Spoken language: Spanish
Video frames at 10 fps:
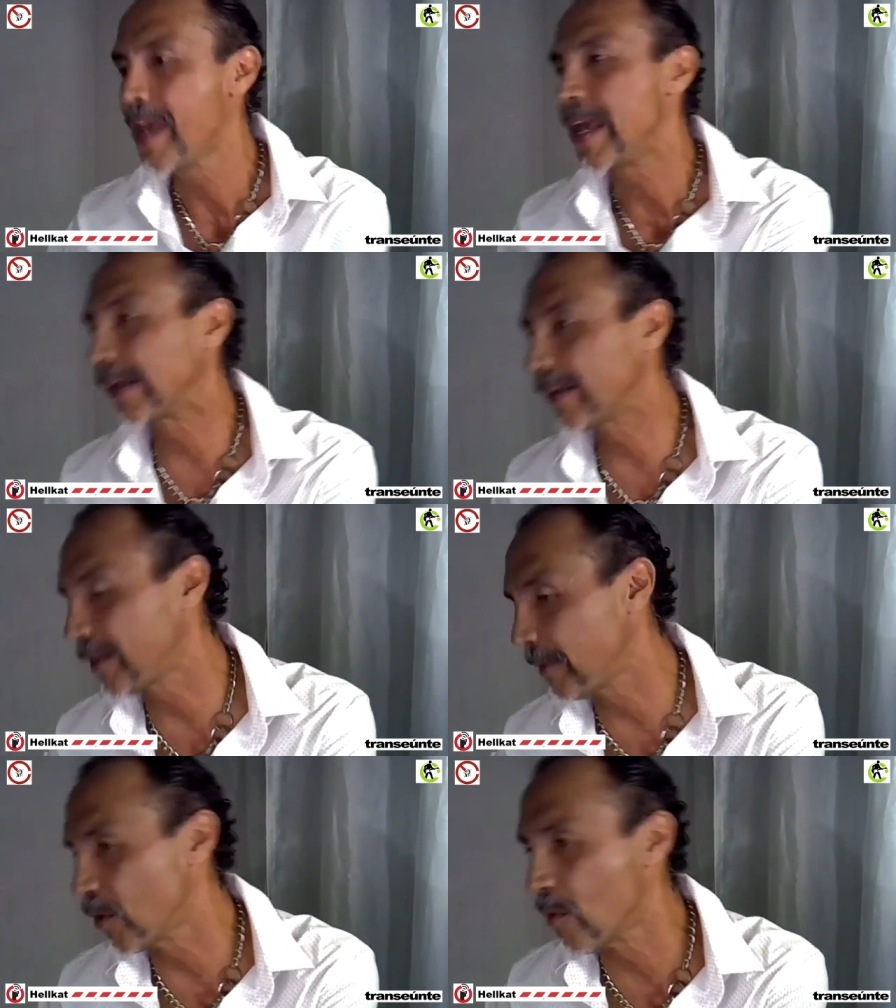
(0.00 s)
He
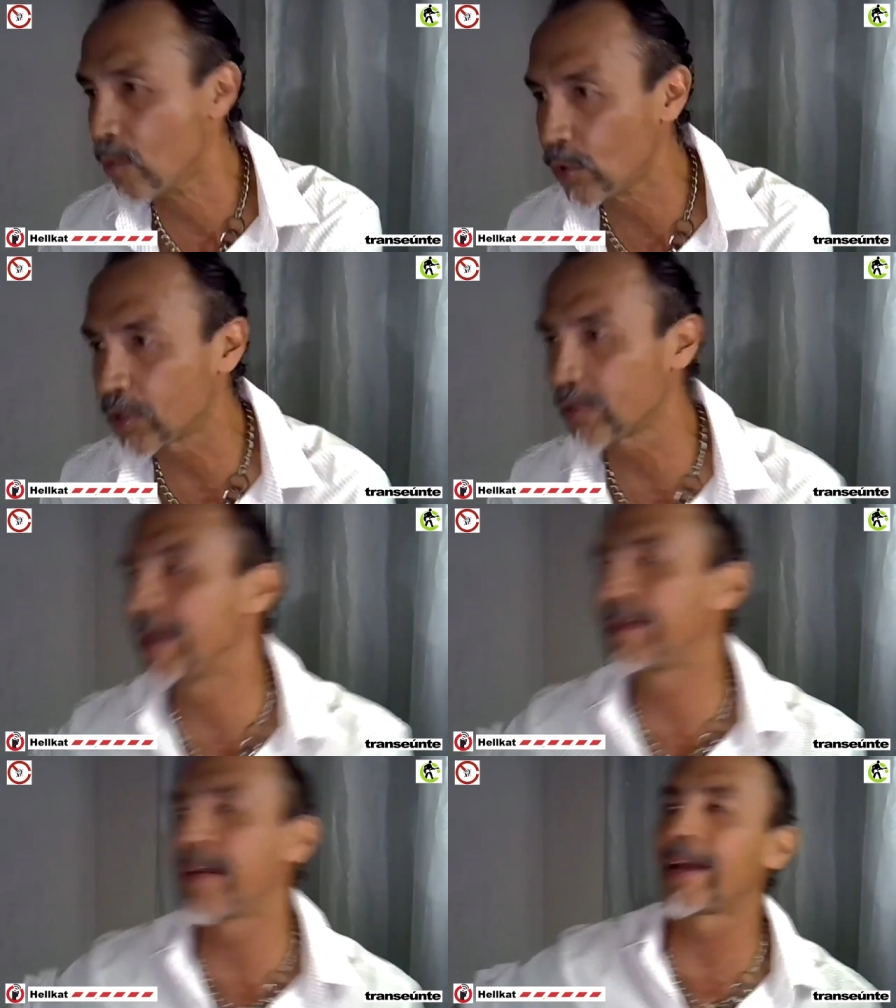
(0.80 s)
recibido muchos
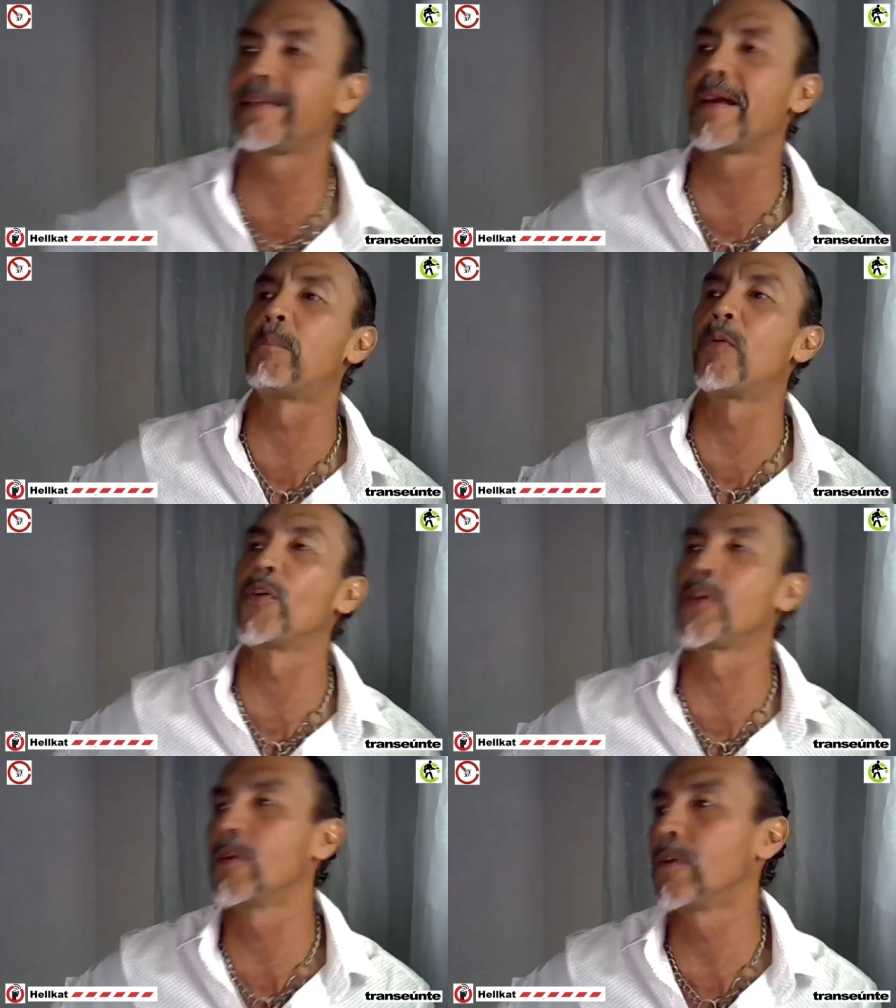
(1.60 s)
mensajes de
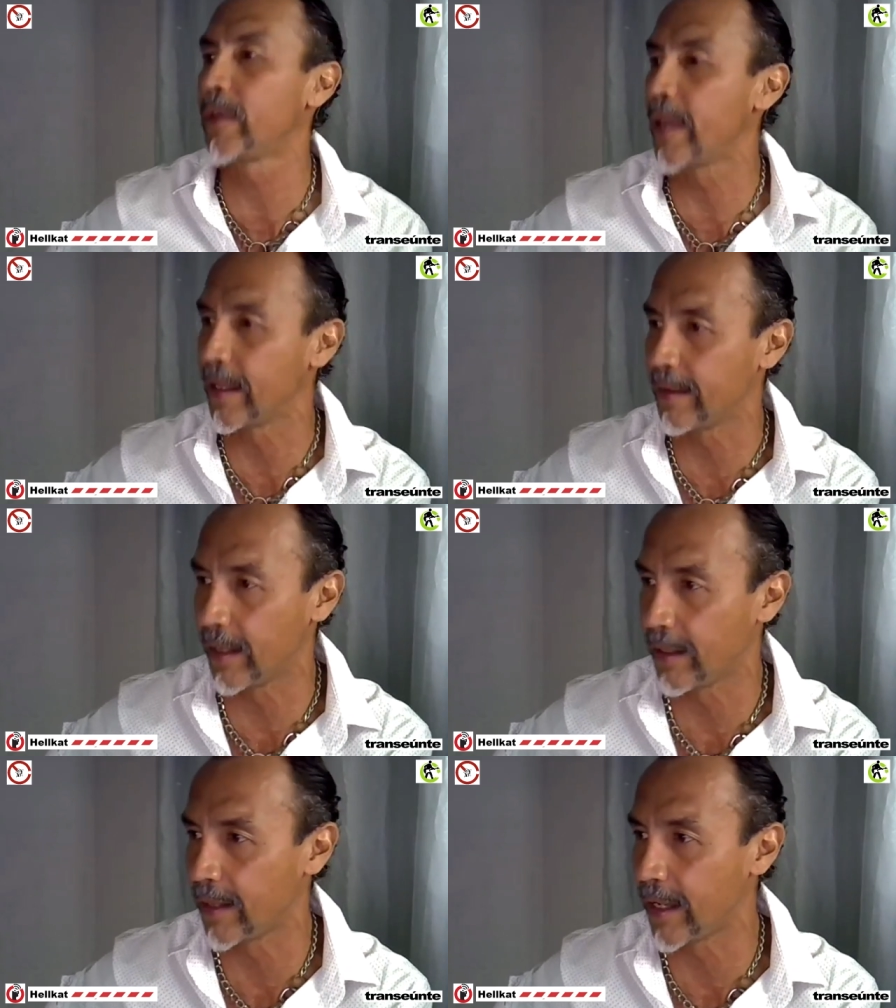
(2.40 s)
apoyo, de,
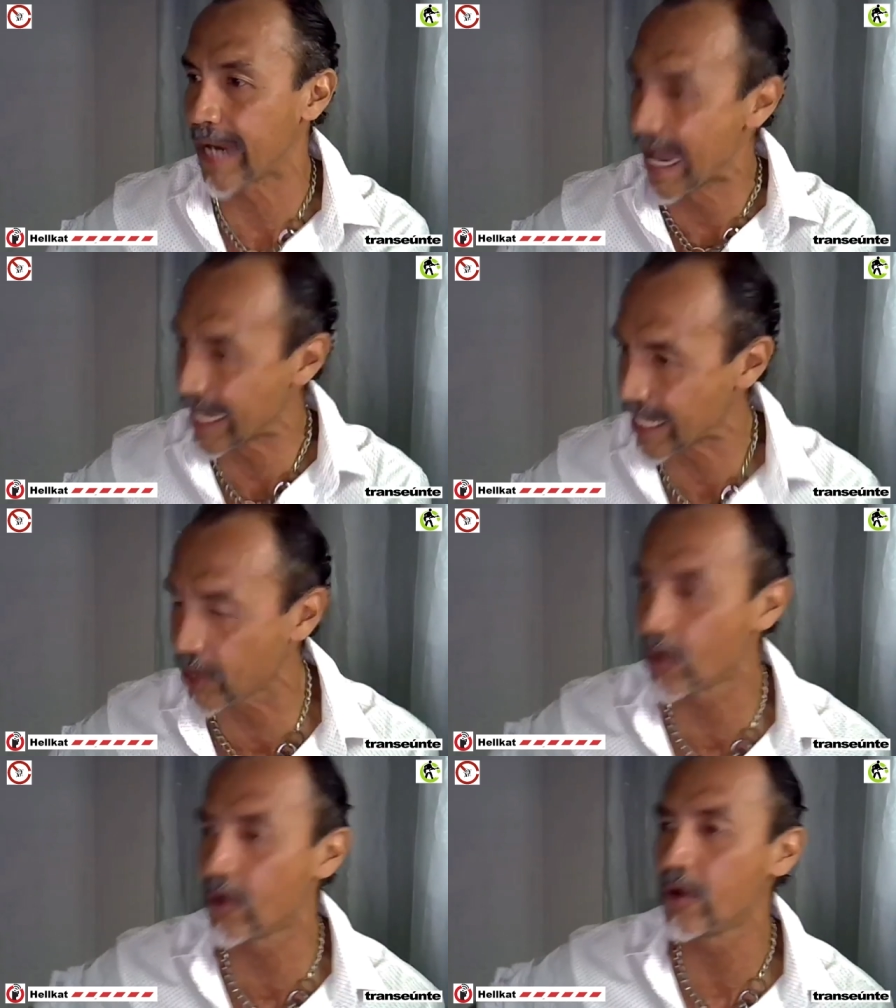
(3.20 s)
de
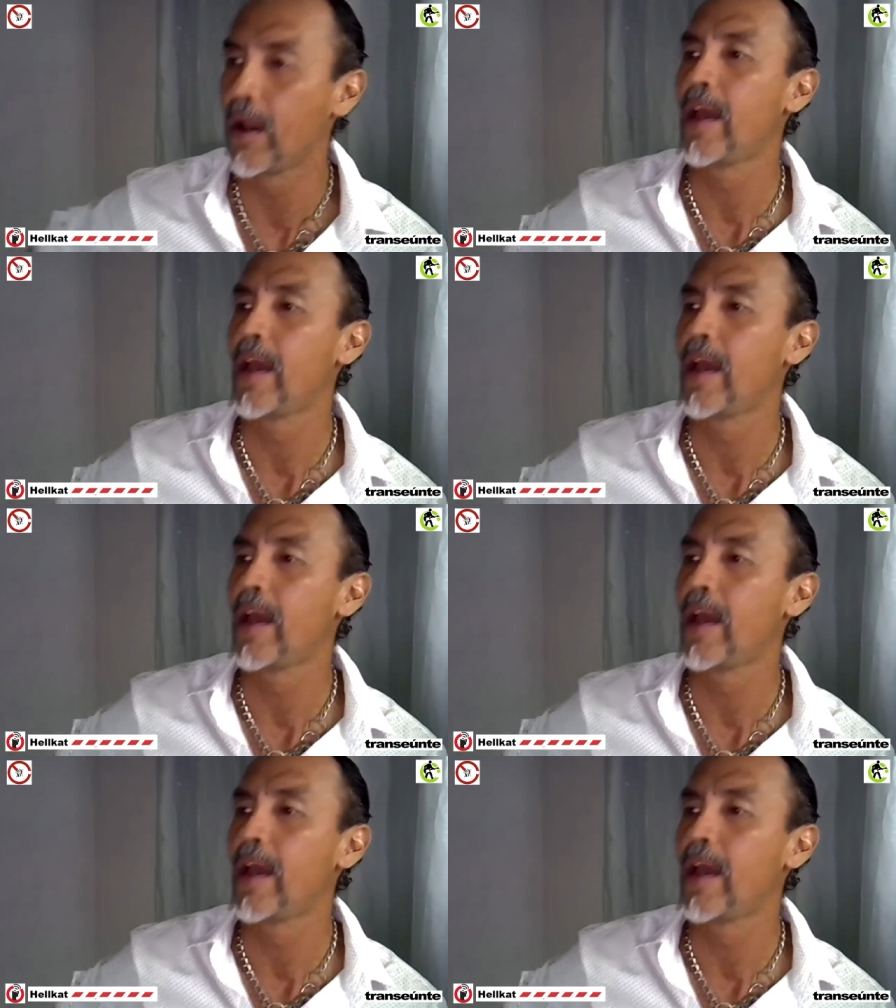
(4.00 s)
cariño,